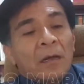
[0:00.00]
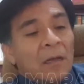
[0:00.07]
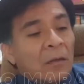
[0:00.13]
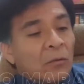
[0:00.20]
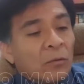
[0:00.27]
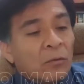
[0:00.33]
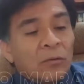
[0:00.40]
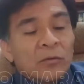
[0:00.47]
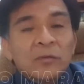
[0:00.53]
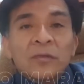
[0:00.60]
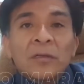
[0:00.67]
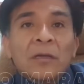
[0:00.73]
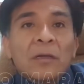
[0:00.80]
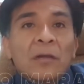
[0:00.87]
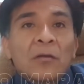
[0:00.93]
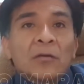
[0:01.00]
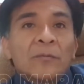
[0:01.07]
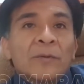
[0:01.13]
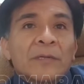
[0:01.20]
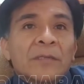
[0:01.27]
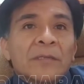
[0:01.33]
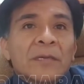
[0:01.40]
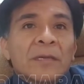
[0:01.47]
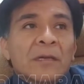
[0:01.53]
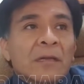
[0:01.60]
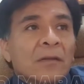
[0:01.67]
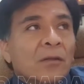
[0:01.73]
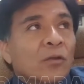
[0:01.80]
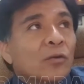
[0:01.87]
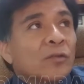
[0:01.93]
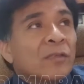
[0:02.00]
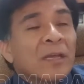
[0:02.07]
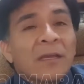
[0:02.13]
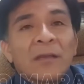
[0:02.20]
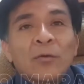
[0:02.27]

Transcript: Algunos eh, los ves en 12